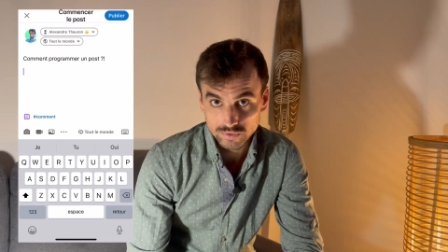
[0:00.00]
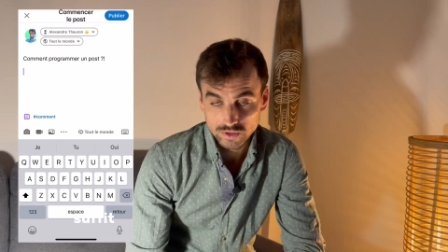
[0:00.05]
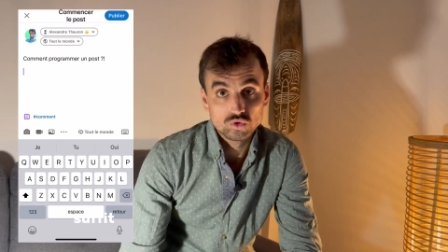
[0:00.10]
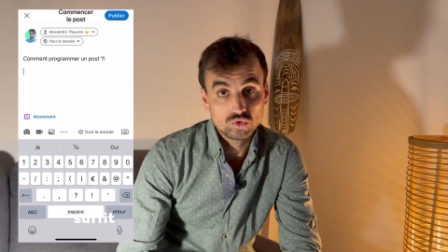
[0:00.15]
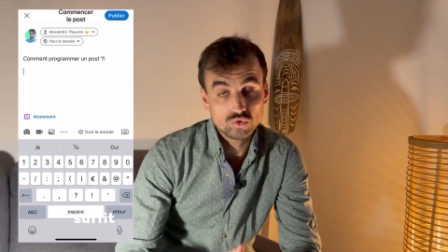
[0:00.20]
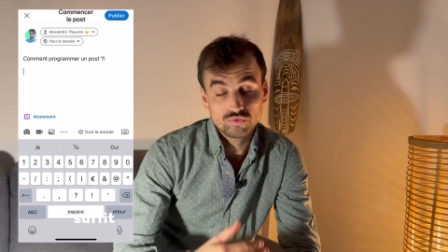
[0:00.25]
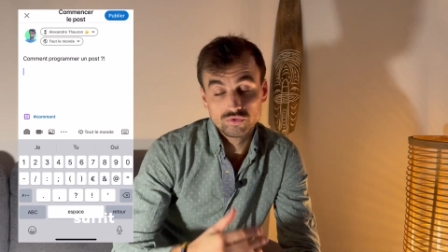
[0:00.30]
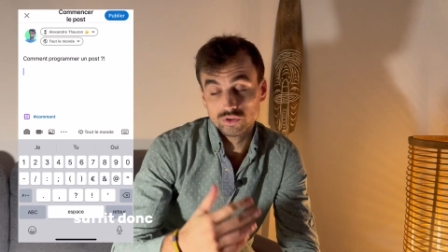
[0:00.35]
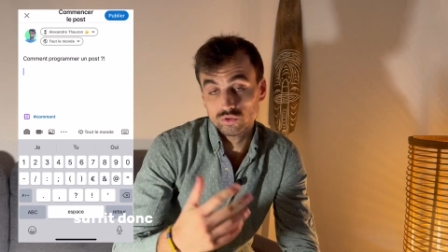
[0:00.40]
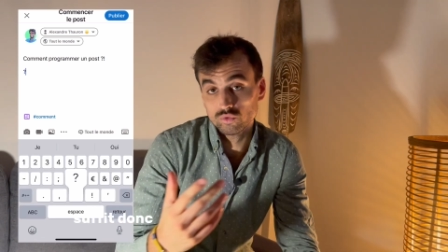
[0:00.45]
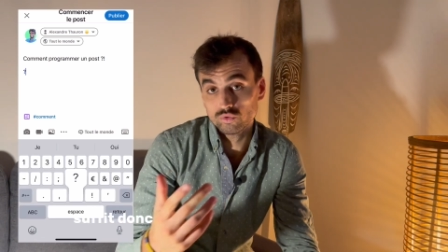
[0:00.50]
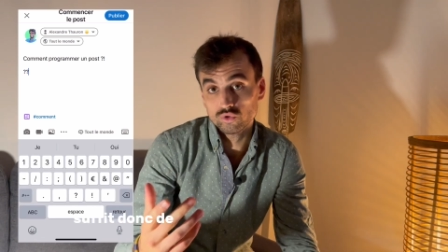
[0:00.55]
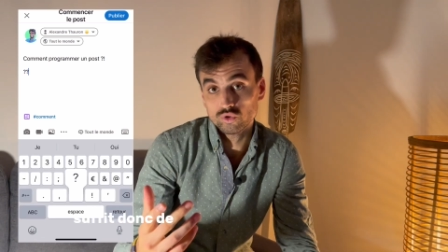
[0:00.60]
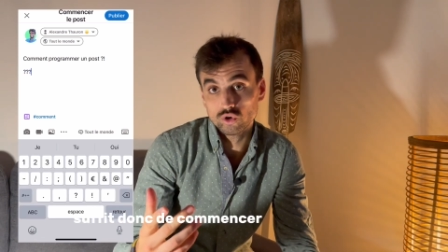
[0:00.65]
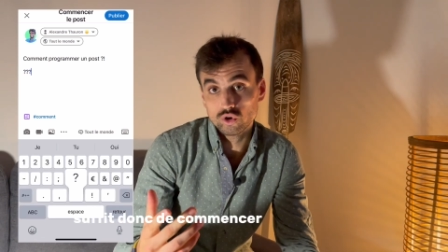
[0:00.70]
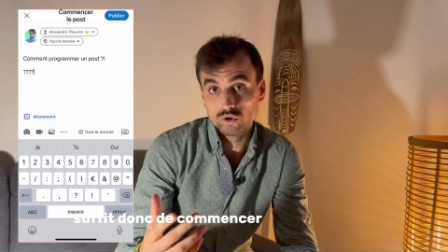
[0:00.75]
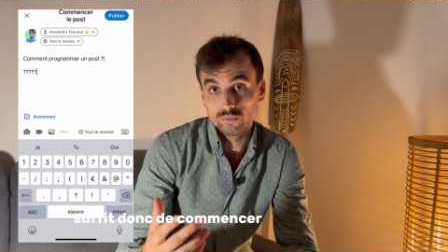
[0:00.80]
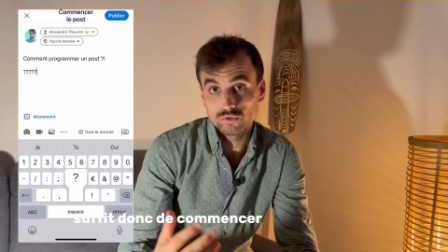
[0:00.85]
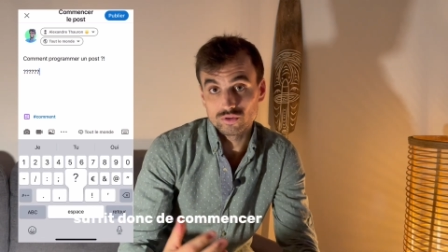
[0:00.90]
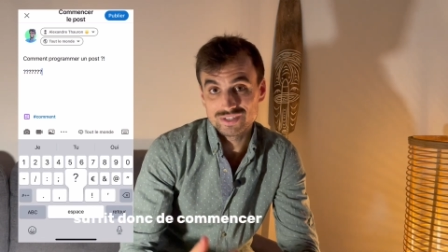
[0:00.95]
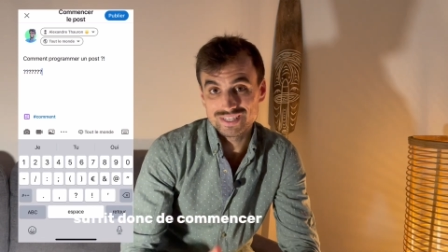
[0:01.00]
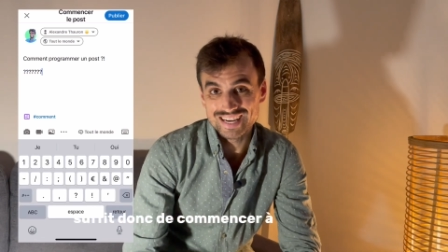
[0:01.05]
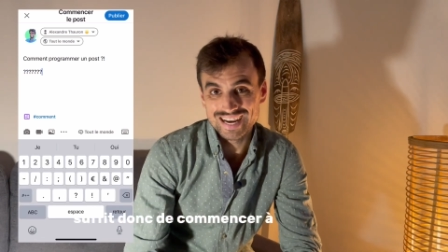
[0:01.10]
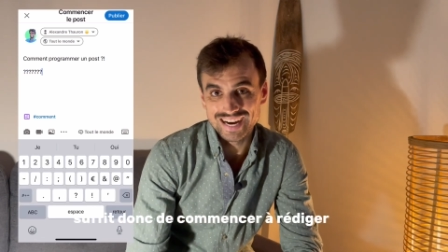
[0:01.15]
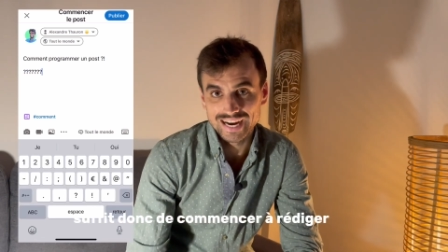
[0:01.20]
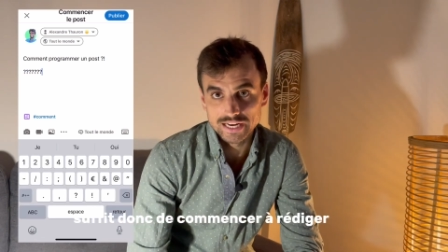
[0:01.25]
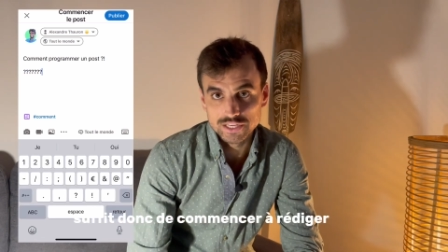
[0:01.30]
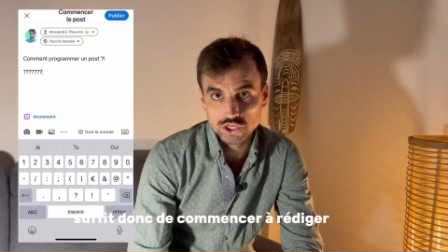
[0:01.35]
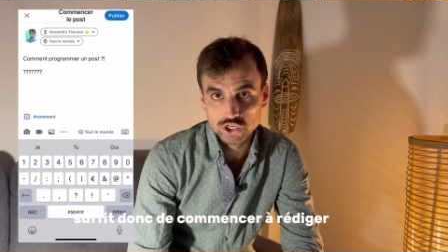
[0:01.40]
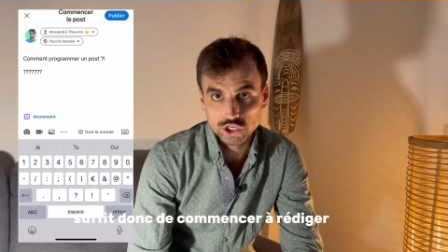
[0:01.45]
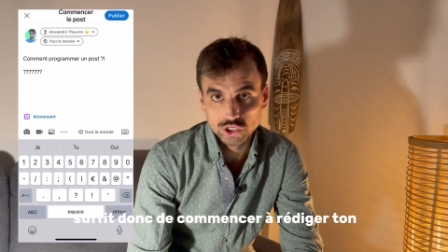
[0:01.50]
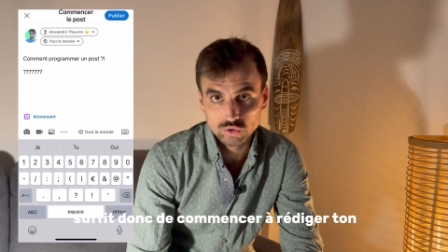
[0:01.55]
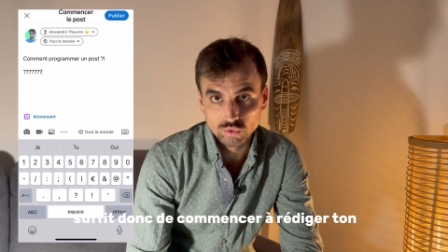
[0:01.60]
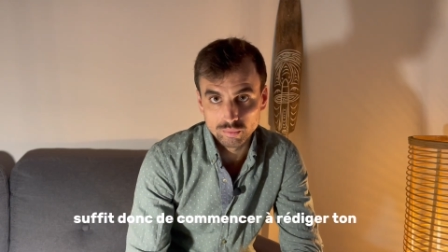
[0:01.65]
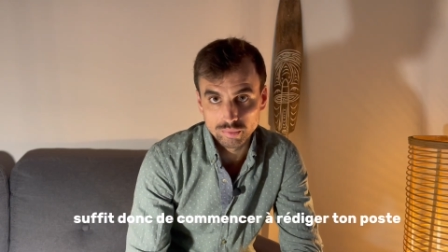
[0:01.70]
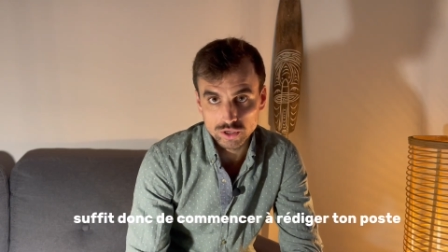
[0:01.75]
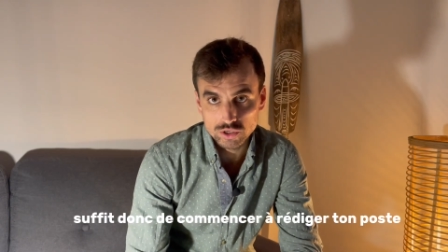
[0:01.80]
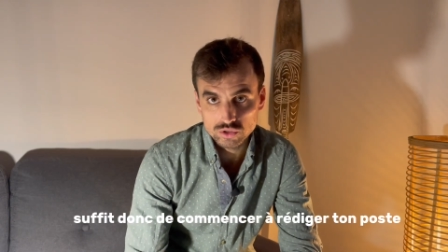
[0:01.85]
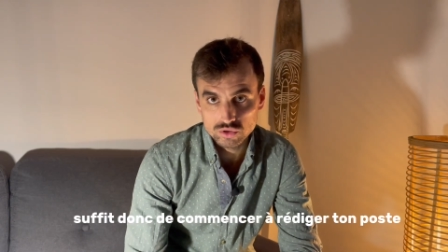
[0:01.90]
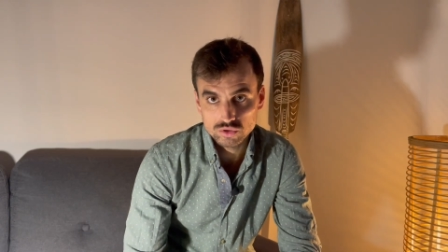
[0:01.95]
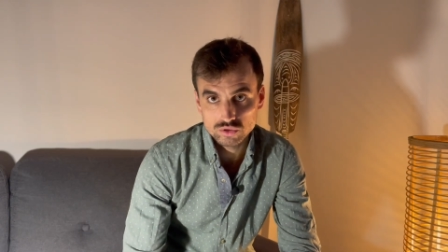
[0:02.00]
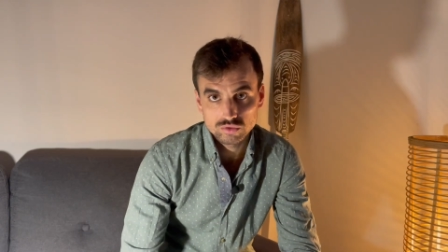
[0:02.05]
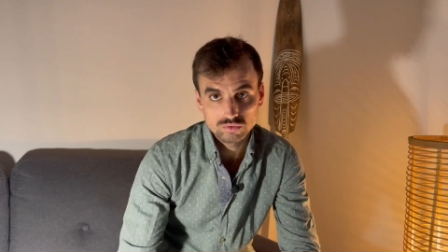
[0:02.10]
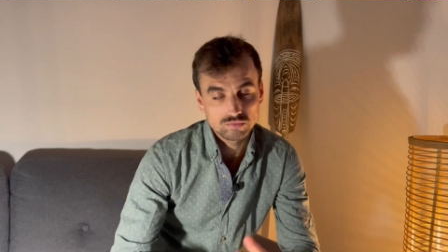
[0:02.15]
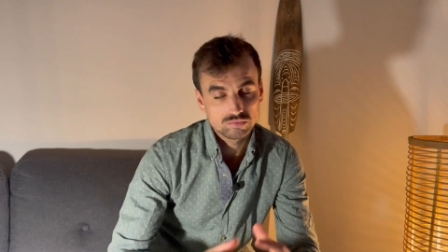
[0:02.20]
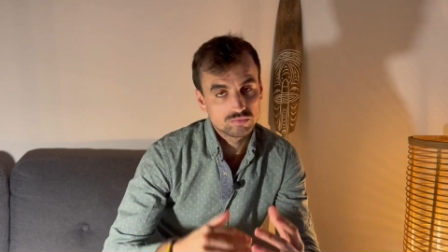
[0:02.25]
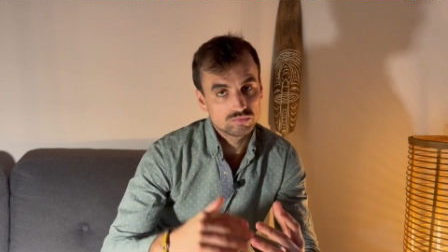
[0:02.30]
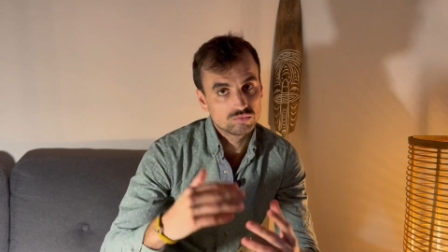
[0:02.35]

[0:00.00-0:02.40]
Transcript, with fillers: Il suffit donc de commencer à rédiger ton poste.